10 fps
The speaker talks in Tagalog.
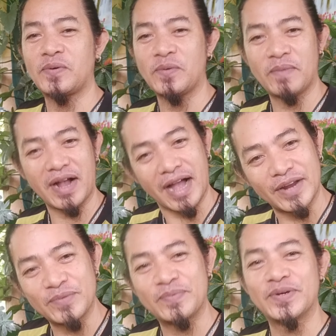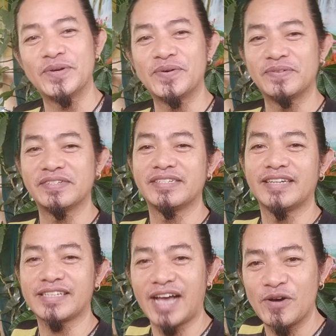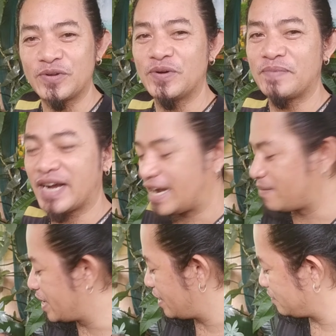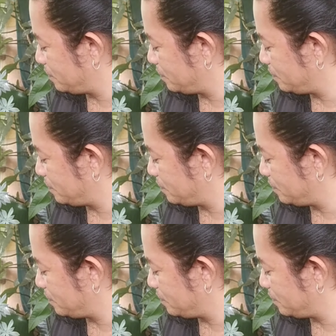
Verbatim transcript: kung magkano po yung nasahod ko mga kabay.